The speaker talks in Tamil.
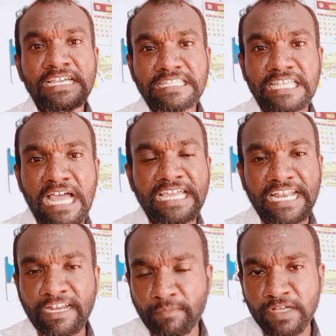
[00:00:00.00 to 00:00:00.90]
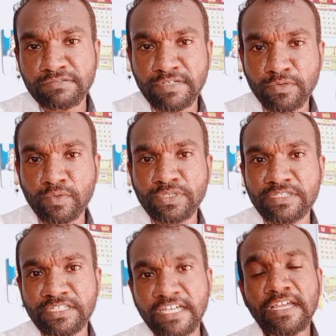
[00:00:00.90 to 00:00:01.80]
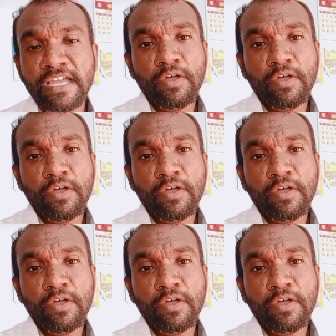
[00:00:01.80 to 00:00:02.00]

இந்த லாகின் ஐடி பாஸ்வேர்டை கொடுத்துட்டு